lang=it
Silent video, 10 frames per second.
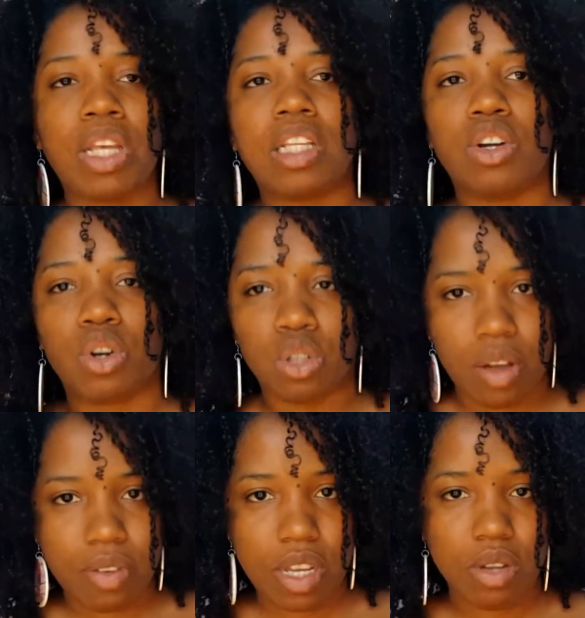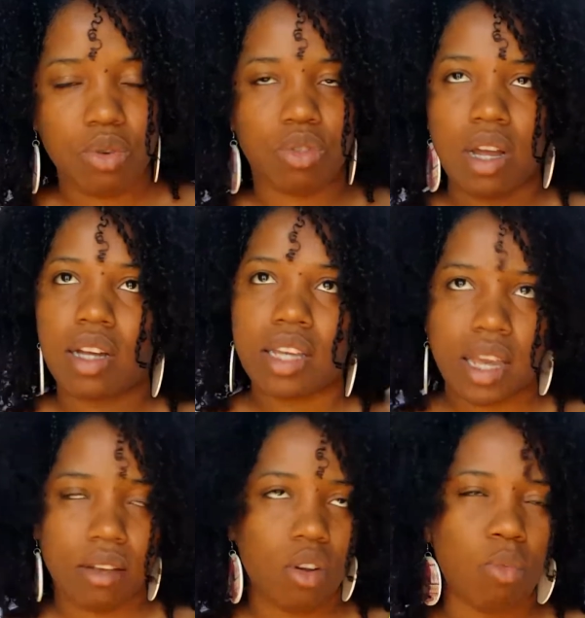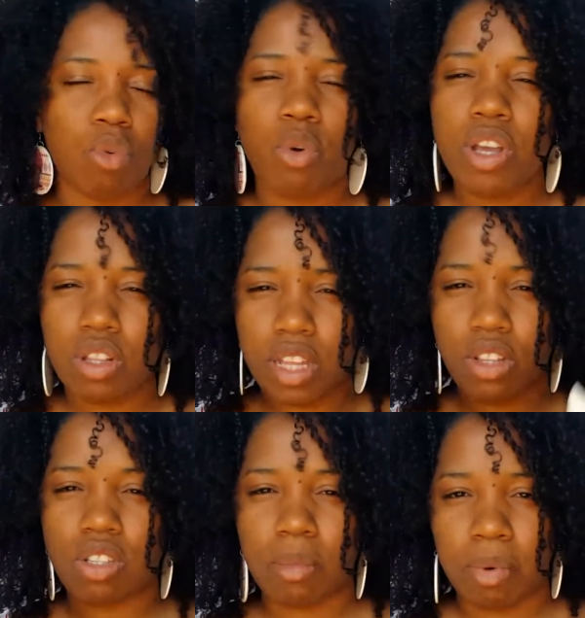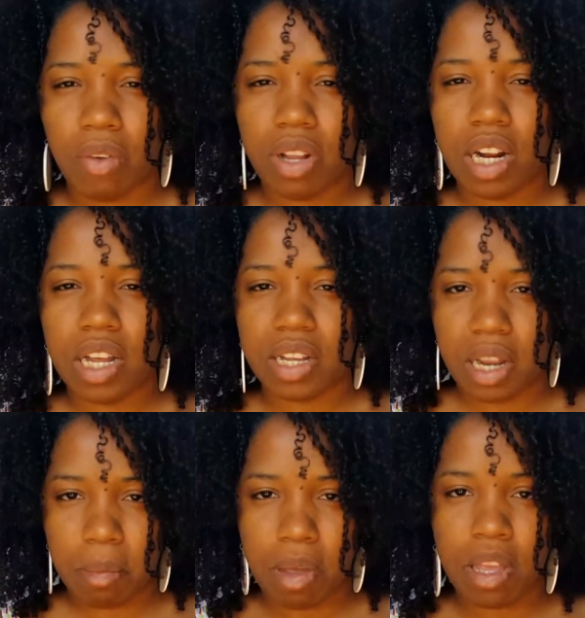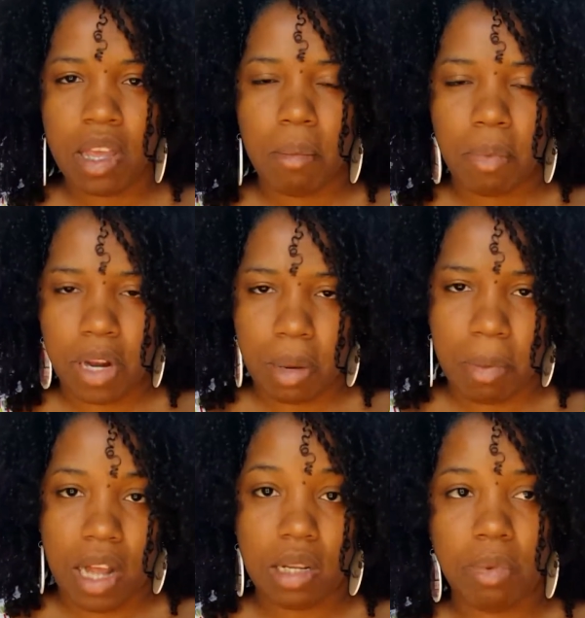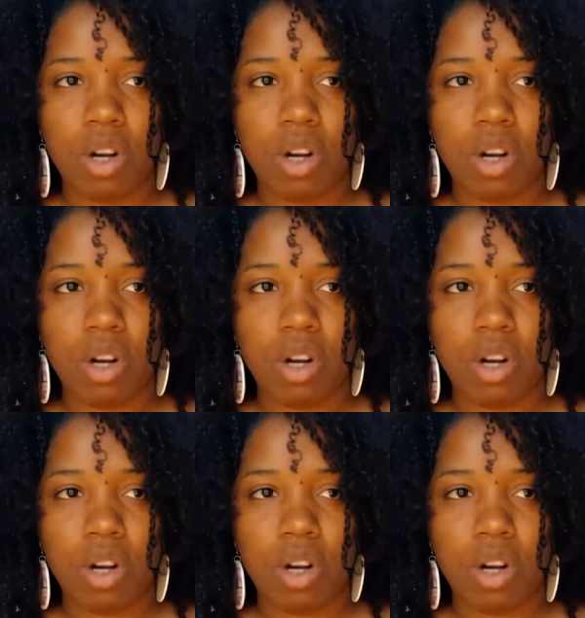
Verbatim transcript: di coronavirus, anche comunque io tendo sempre a avere le creme per le mani,